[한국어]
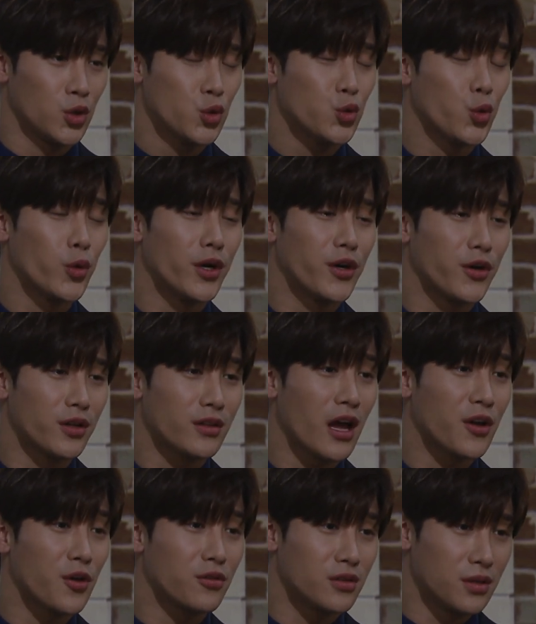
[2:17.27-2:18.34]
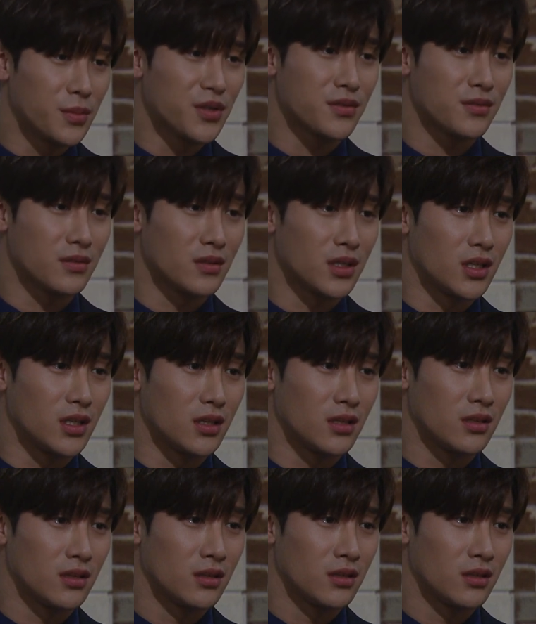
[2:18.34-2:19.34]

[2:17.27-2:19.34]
조아영이 타격을 입었으니